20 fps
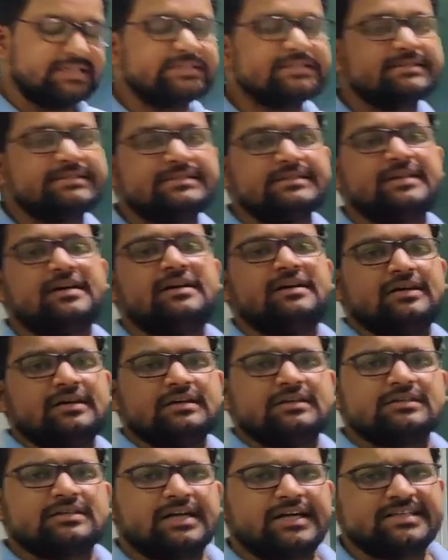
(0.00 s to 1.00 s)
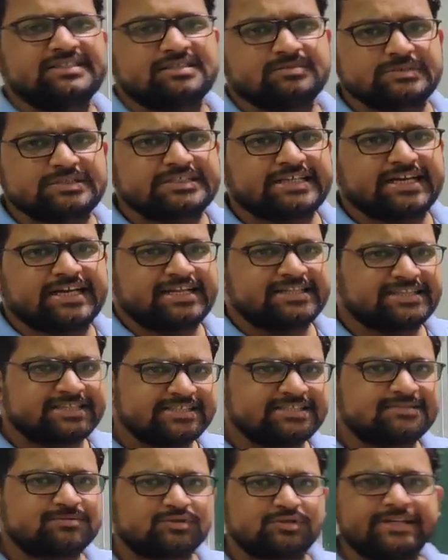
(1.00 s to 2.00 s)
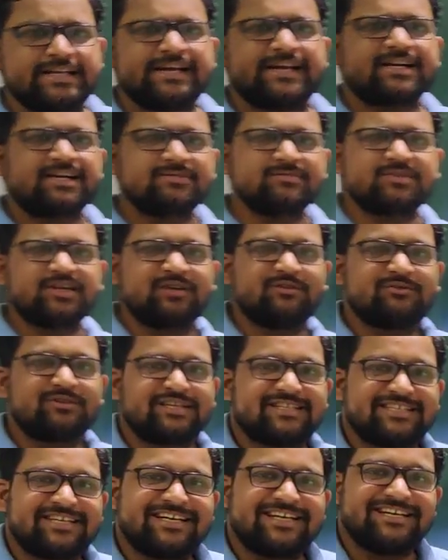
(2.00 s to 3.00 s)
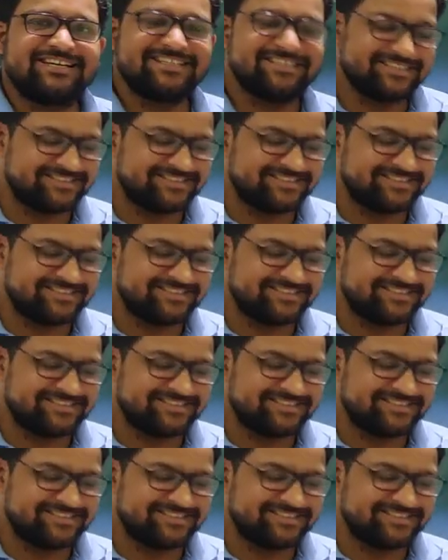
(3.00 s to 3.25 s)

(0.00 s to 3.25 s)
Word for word: थे कई समस्याएं आती हैं जब कोई नया काम चालू करते हैं